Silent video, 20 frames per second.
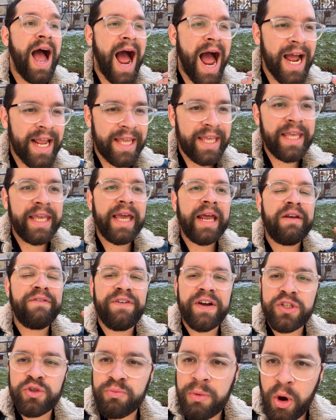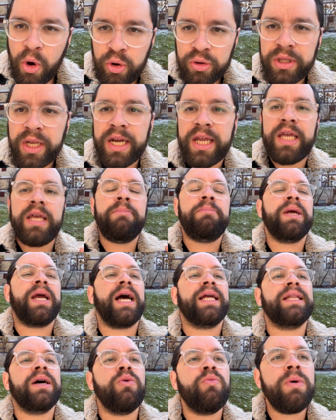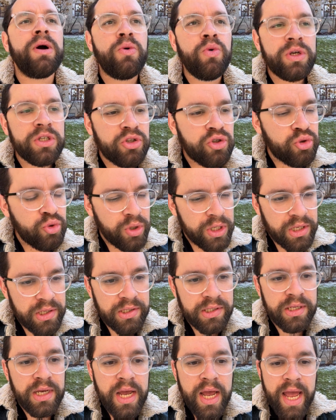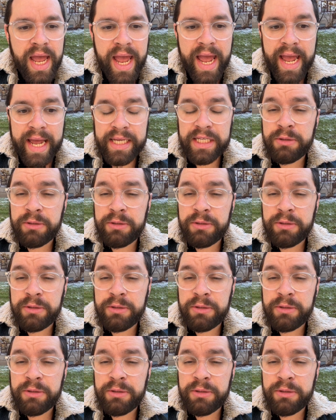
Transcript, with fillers: Aqui ele faz uma outra equipe, cada uma com as suas é,